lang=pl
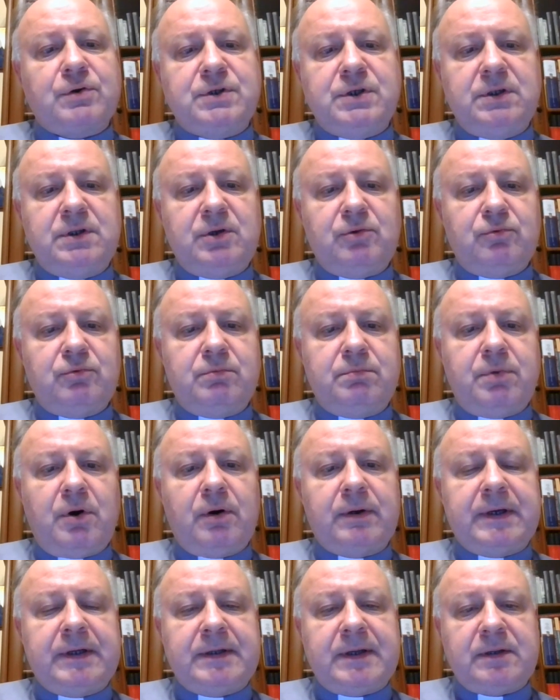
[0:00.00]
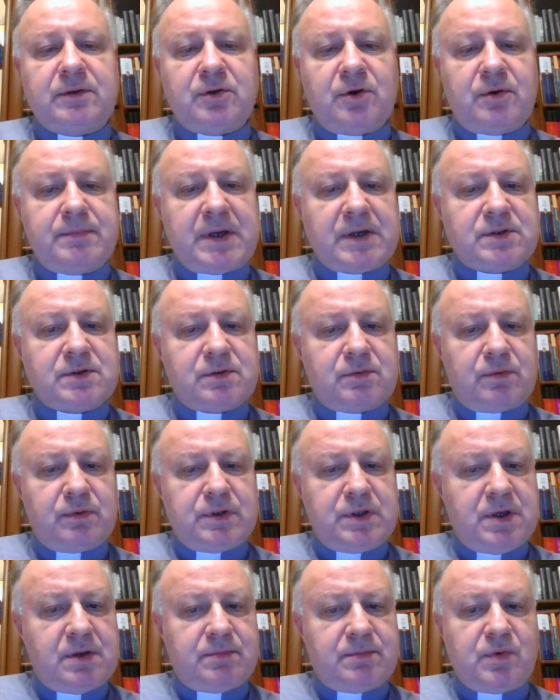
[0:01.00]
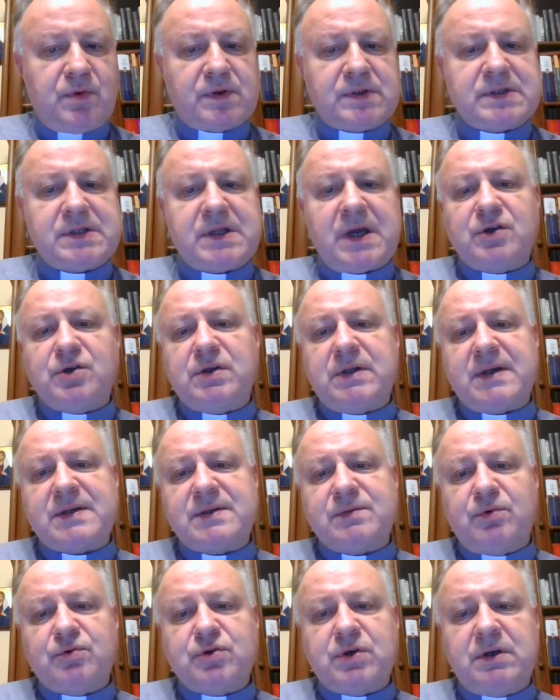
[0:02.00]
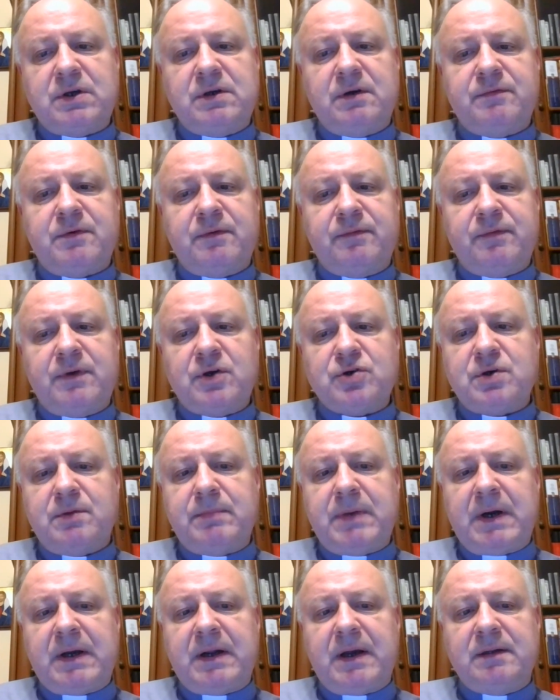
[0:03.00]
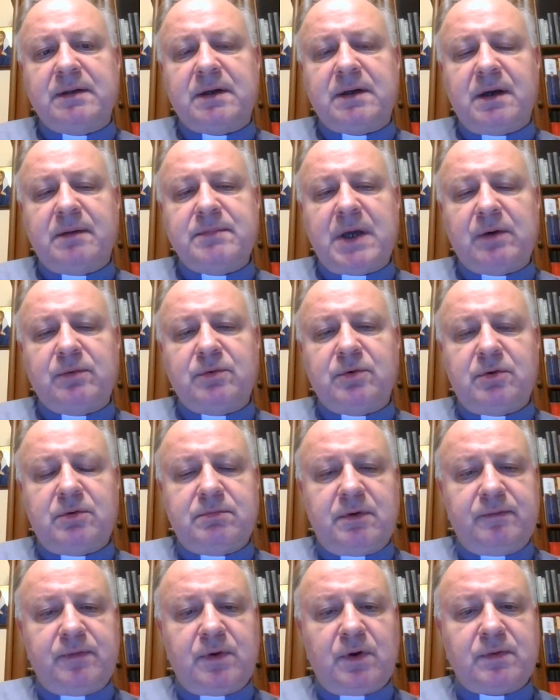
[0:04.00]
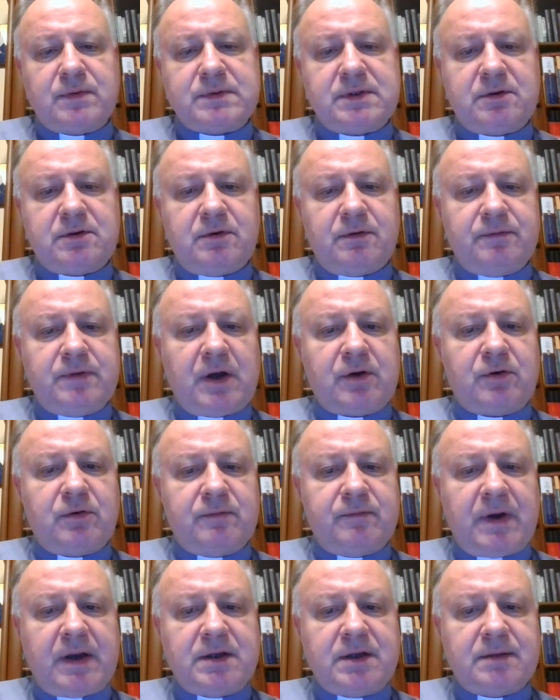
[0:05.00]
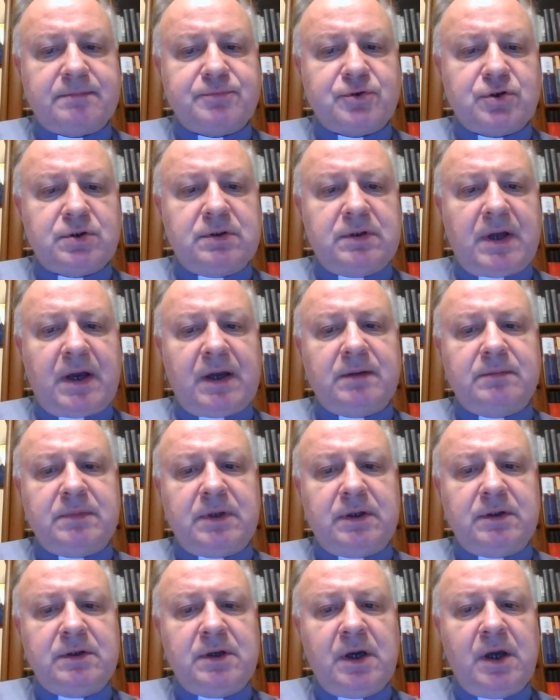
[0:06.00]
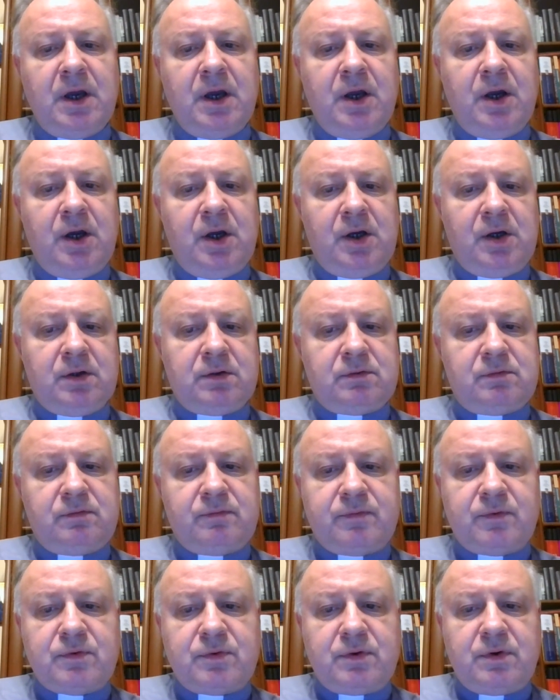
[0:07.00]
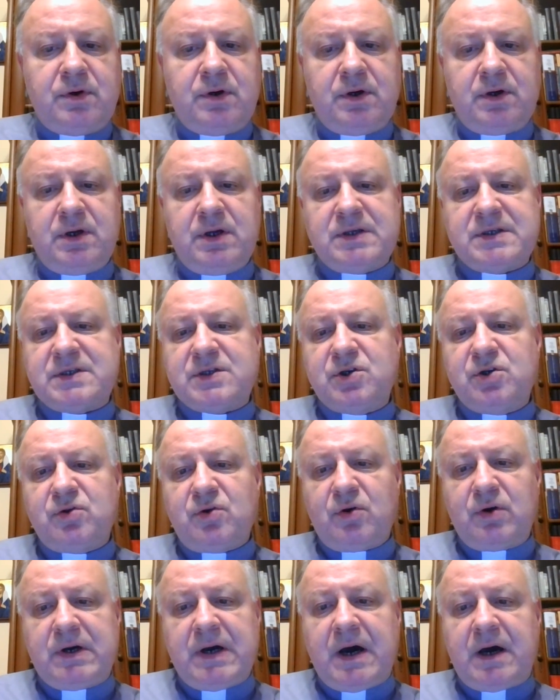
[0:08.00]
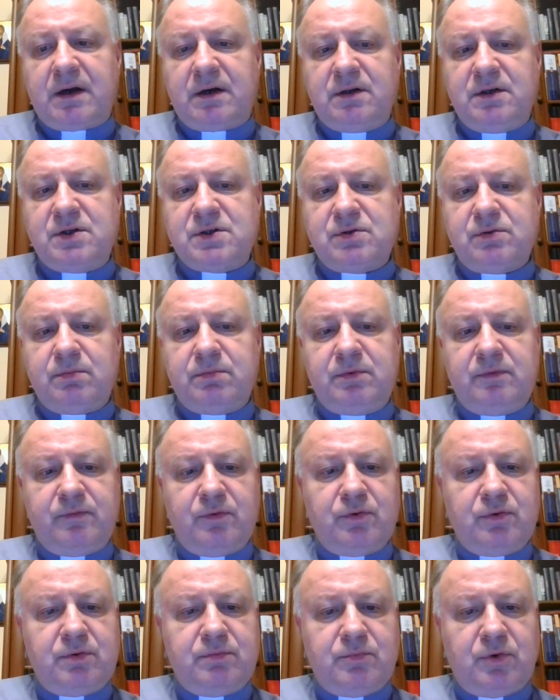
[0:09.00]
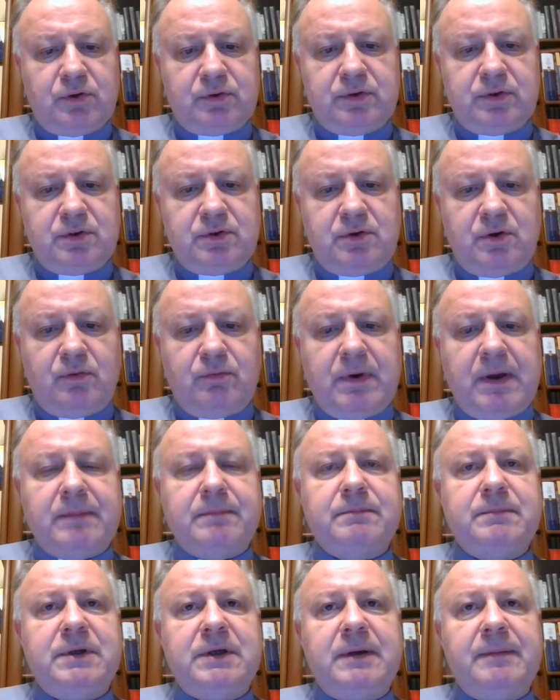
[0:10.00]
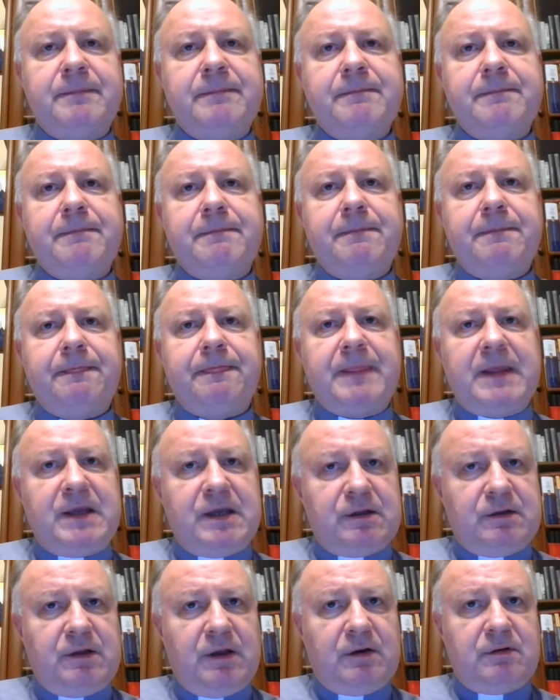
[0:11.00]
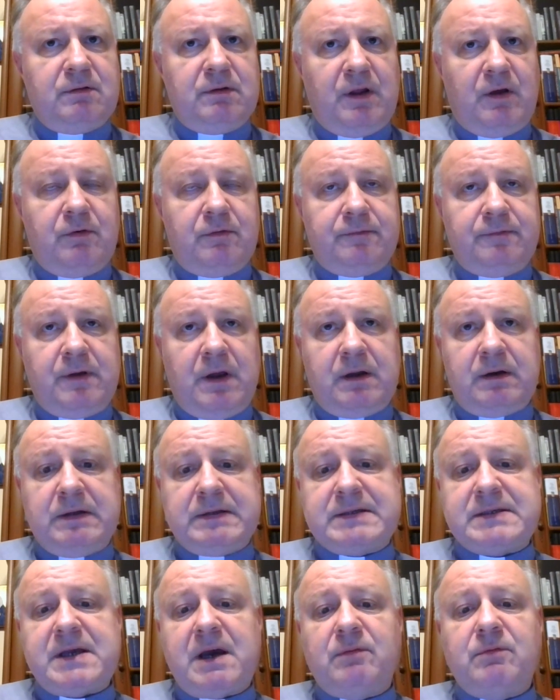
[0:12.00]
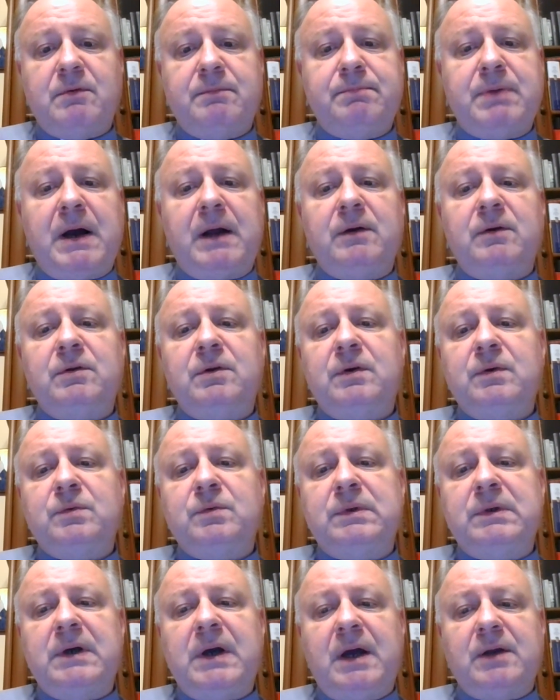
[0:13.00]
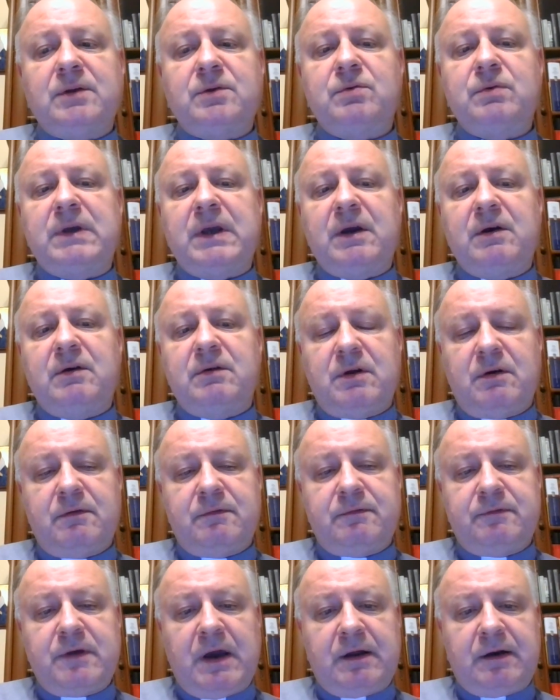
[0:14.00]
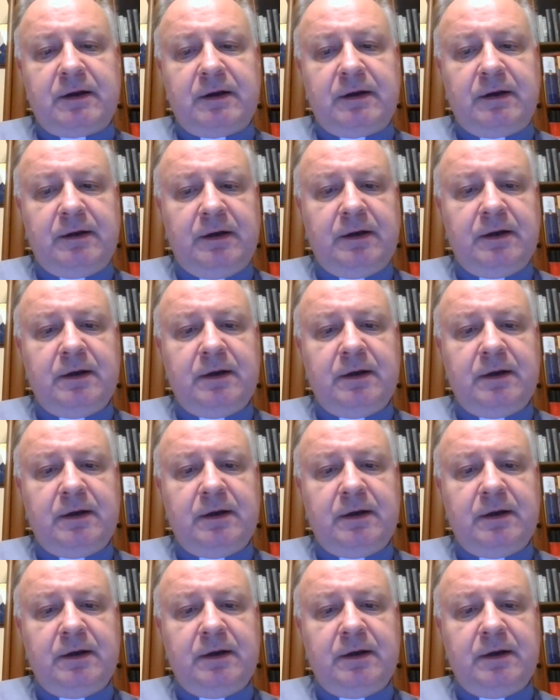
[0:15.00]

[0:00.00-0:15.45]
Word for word: Rodziny ubogie natomiast, których nie było stać na złożenie w ofierze baranka, miały obowiązek ofiarowania przynajmniej dwóch synogarlic lub dwóch młodych gołębi, jednego na ofiarę całopalną, a drugiego na ofiarę